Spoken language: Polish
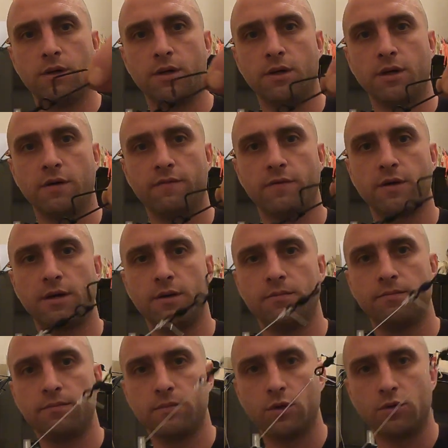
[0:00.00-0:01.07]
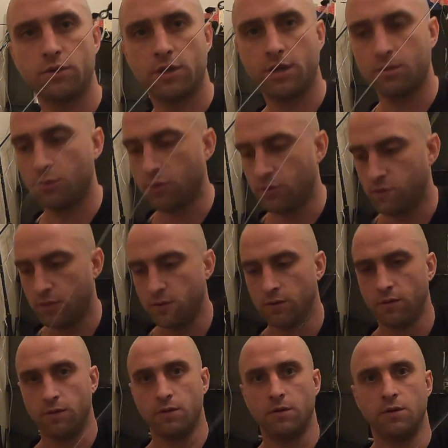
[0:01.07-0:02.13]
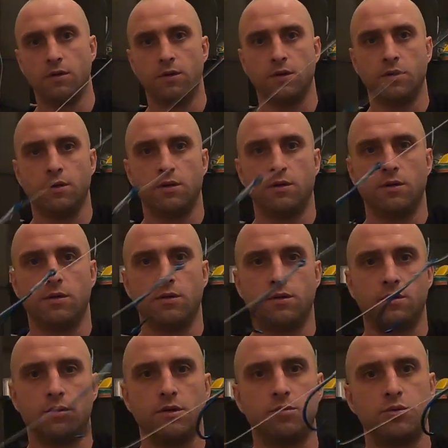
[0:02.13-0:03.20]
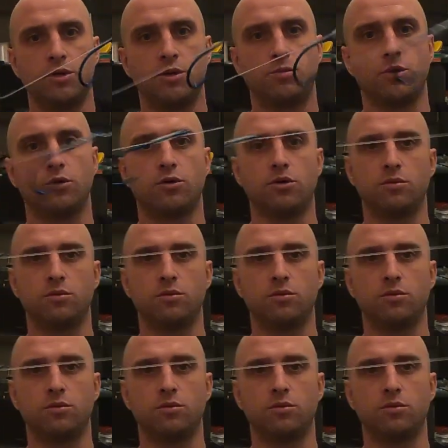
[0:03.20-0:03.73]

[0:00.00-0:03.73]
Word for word: Agrawka to samo. I przypon.